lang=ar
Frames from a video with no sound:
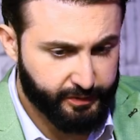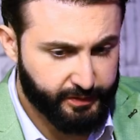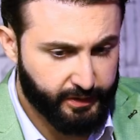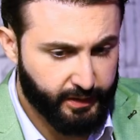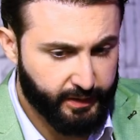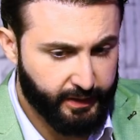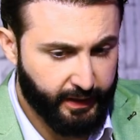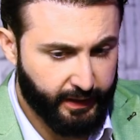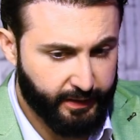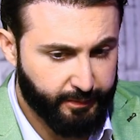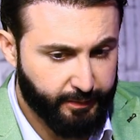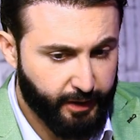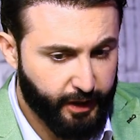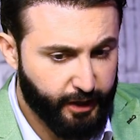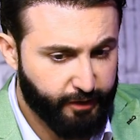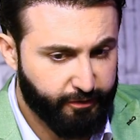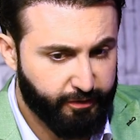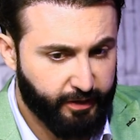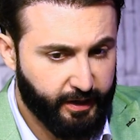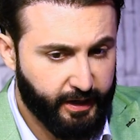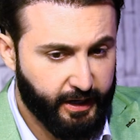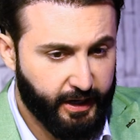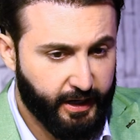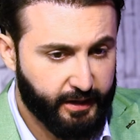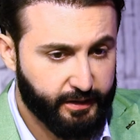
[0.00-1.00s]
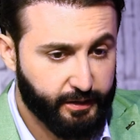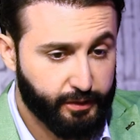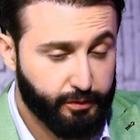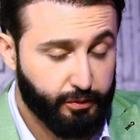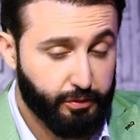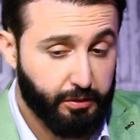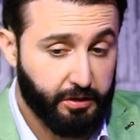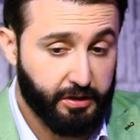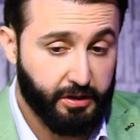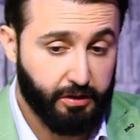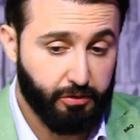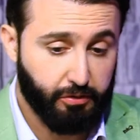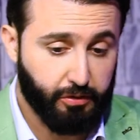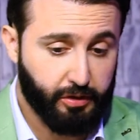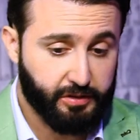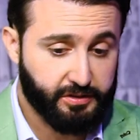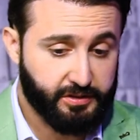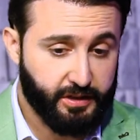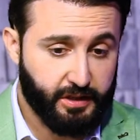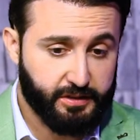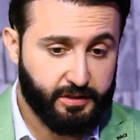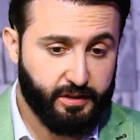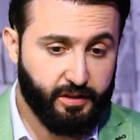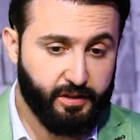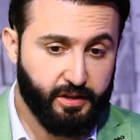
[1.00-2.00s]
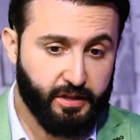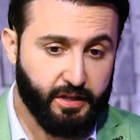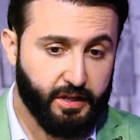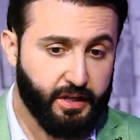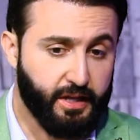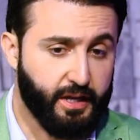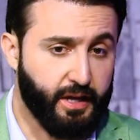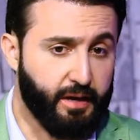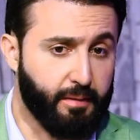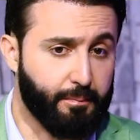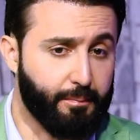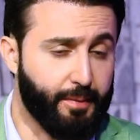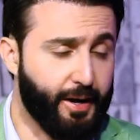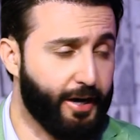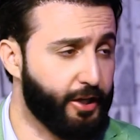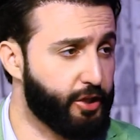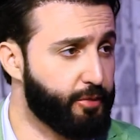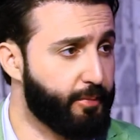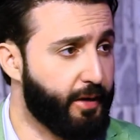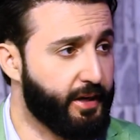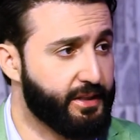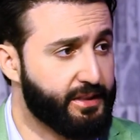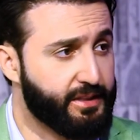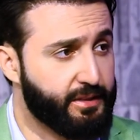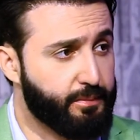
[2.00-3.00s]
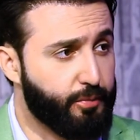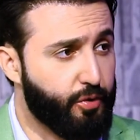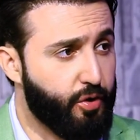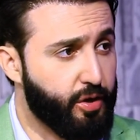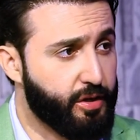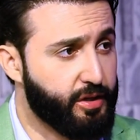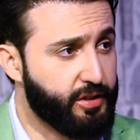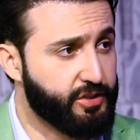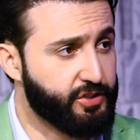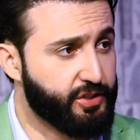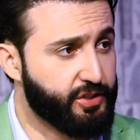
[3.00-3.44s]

صار يعني ما يخفى على احد انه اساتذه ما عندهم حتى مواقع